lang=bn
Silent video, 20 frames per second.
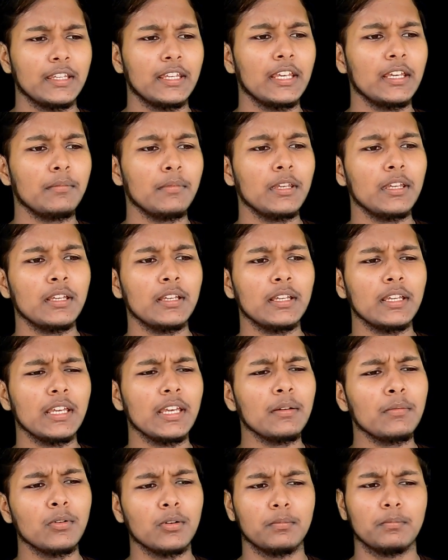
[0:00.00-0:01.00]
গেমিং
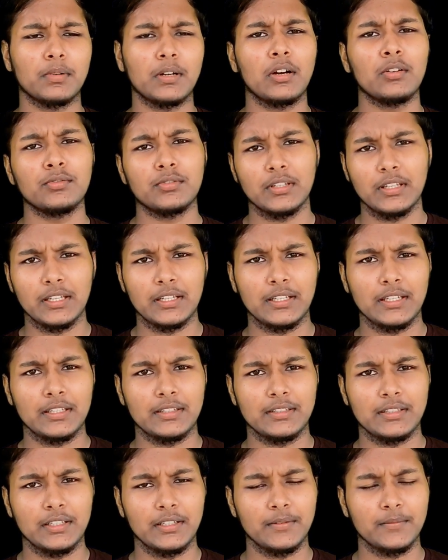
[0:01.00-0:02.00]
এবং ব্রাউজিং এর
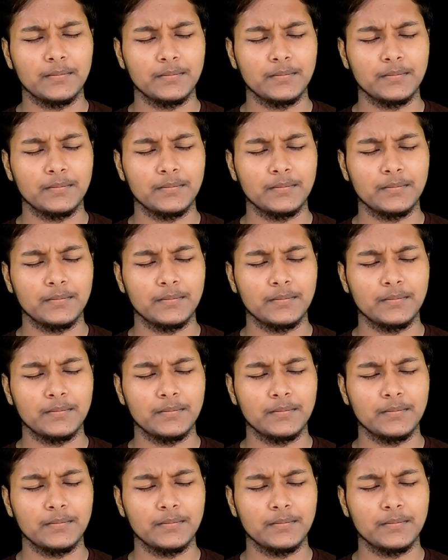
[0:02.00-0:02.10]
ক্ষেত্রে আসছে